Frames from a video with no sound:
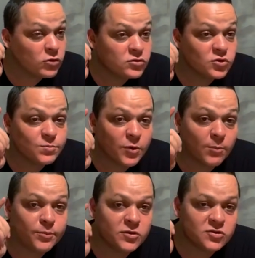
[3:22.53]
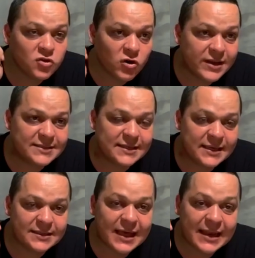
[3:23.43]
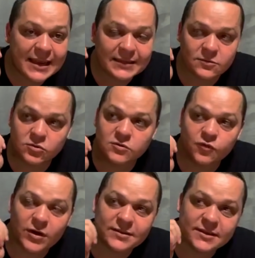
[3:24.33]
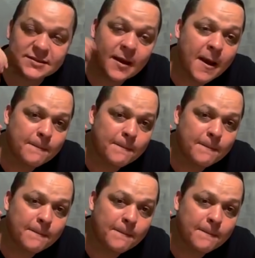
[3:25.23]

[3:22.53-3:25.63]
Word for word: con tus propios dones y talentos fuertes,